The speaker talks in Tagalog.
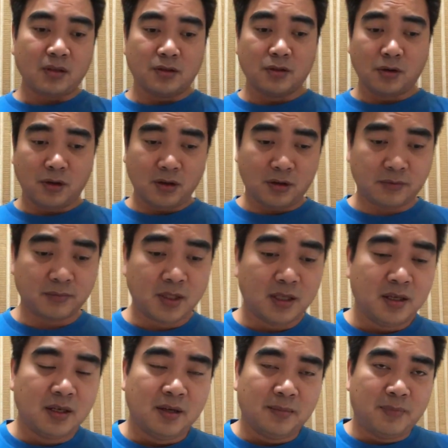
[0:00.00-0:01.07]
So, yun.
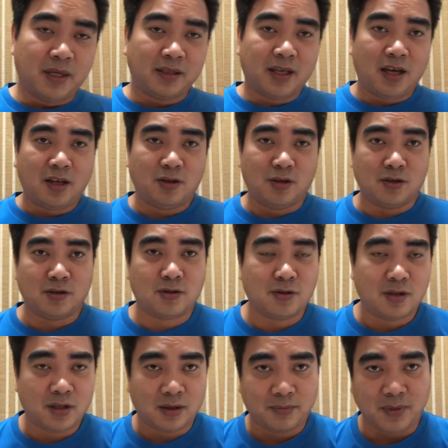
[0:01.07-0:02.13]
Balik tayo doon. So,
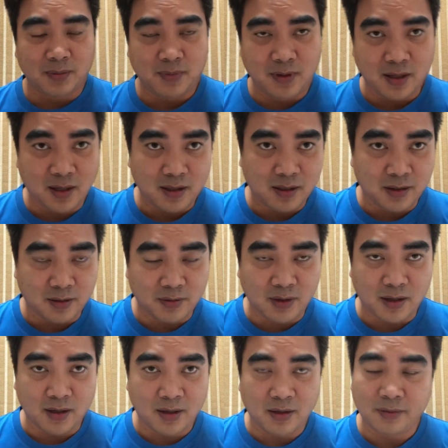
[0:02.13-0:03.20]
nagbibigay,
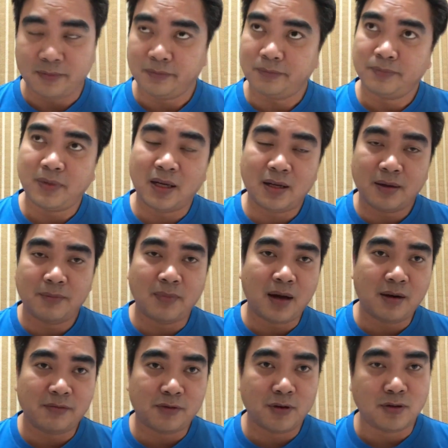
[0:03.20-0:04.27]
um, para
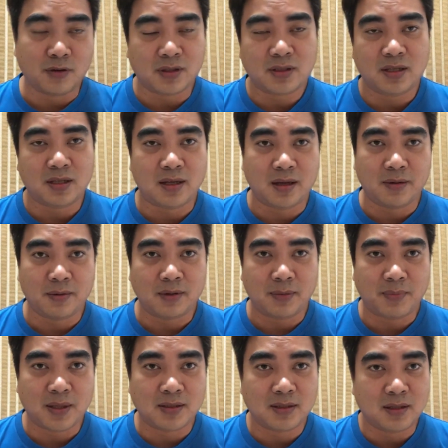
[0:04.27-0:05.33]
ma-avoid yun, kasi na,
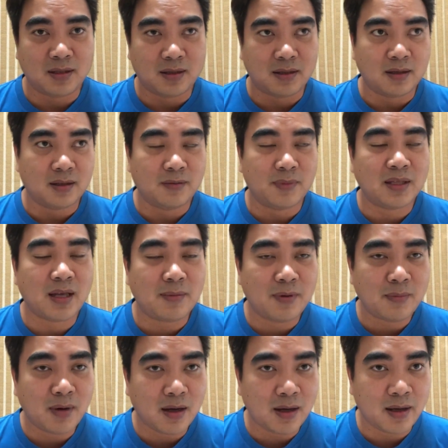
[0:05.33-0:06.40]
napansin ng, ano,
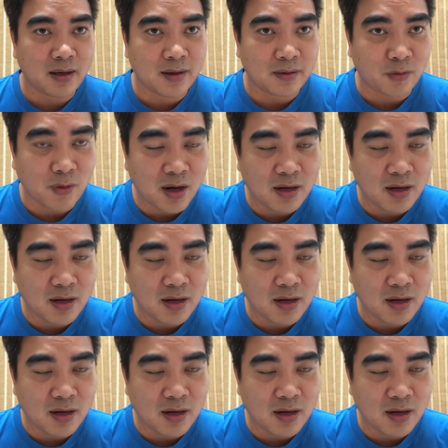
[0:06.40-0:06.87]
madami mga